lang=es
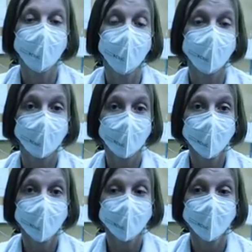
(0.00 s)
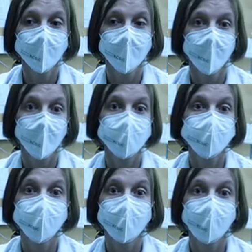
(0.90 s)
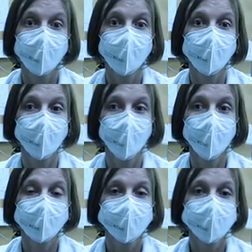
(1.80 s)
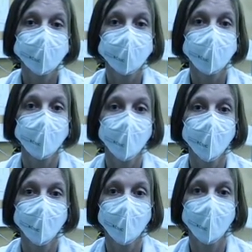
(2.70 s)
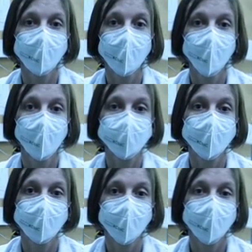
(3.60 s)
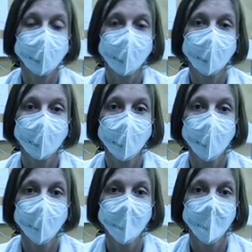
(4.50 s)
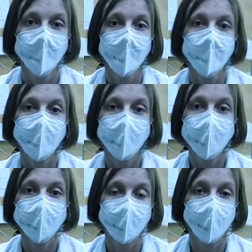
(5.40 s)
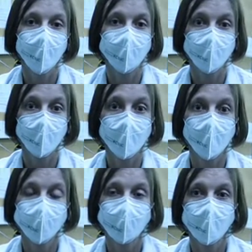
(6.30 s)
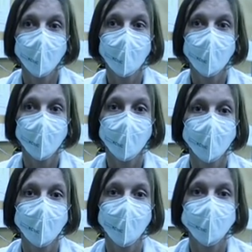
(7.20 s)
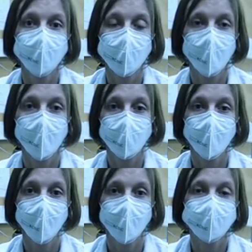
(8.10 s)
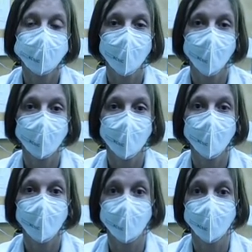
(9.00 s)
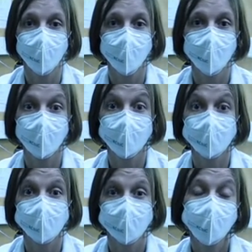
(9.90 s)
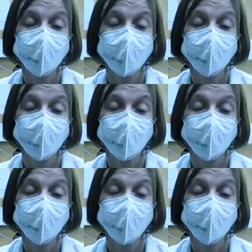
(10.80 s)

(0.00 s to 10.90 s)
predoctoral, así que cuando terminé la tesis decidí llevar a cabo una estancia postdoctoral en eh, Portugal, en un grupo donde me pude especializar en la simulación y modelización de procesos.